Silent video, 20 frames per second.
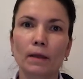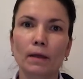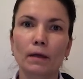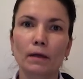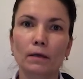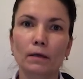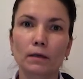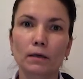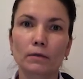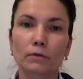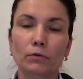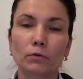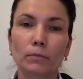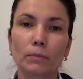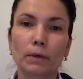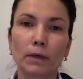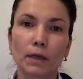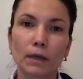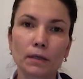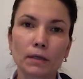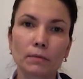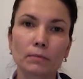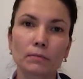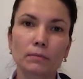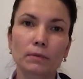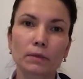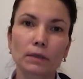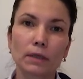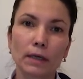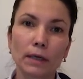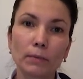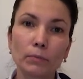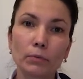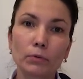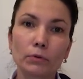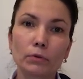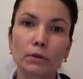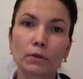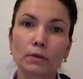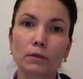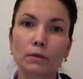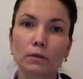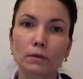но при этом требуют